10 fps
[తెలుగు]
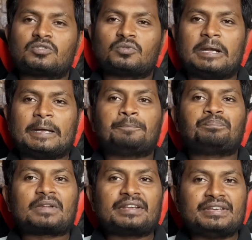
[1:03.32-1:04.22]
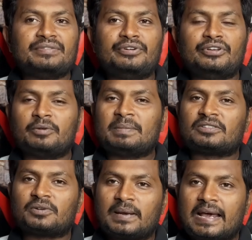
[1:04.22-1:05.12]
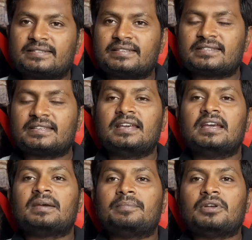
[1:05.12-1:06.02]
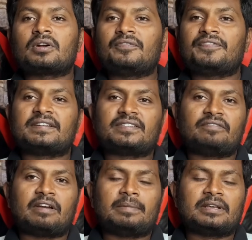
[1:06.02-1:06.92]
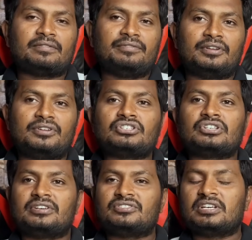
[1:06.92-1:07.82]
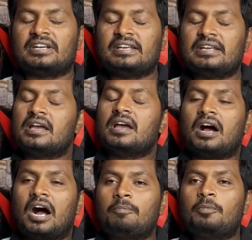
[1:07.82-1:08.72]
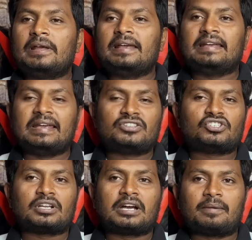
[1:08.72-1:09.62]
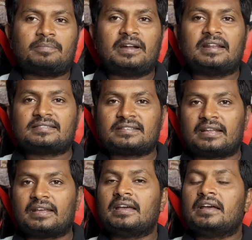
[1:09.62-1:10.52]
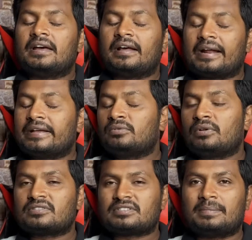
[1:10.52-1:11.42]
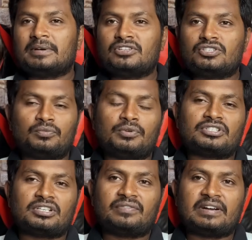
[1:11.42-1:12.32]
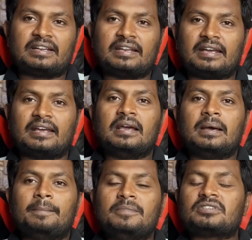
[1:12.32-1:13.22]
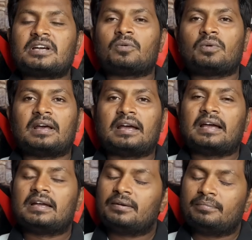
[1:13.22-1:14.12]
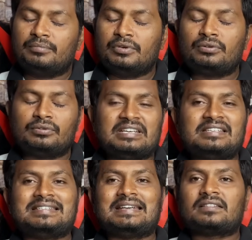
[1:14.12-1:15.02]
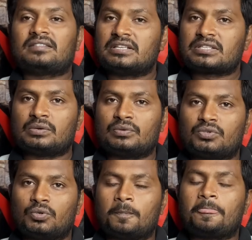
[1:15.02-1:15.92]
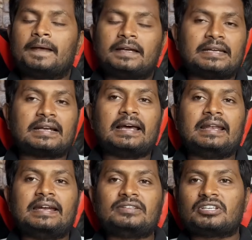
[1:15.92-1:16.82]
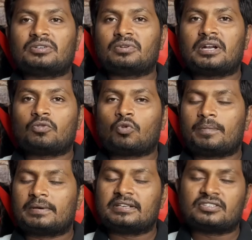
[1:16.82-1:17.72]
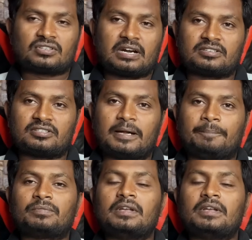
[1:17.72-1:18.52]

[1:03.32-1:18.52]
చేసుకోండి ఈ వీడియోని మాత్రం లైక్ చేసి మీ యొక్క ఫ్రెండ్స్ అండ్ ఫ్యామిలీకి వీడియోని షేర్ చేయండి అప్పుడే ఏ చిన్న అప్డేట్ అయినా సరే రైతులకు సంబంధించి వచ్చిన వెంటనే మిస్ కాకుండా మీరు ఈజీగా తెలుసుకోవచ్చు ఇక లేట్ చేయకుండా టాపిక్ని స్టార్ట్ చేద్దాం